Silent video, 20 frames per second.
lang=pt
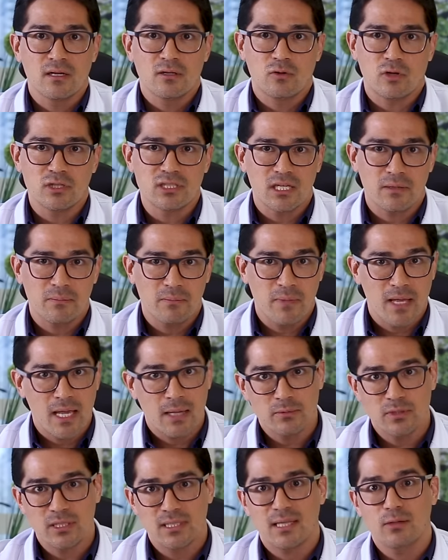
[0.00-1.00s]
Nós
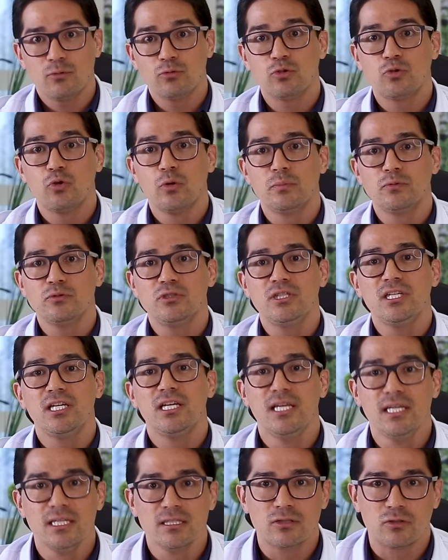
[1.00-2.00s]
sabemos que tem os grupos de
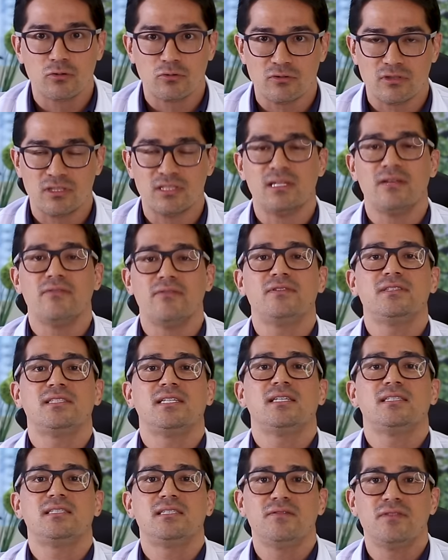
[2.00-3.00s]
riscos de
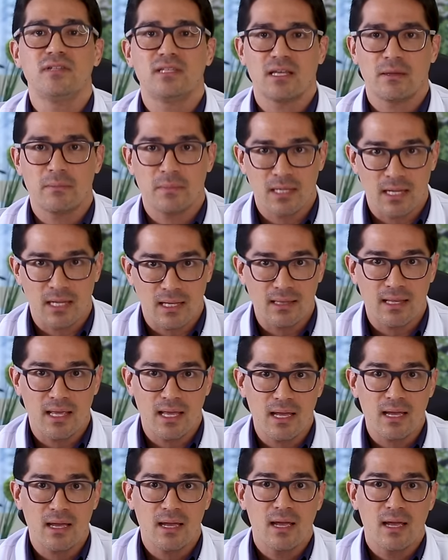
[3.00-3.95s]
deficiência de vitamina D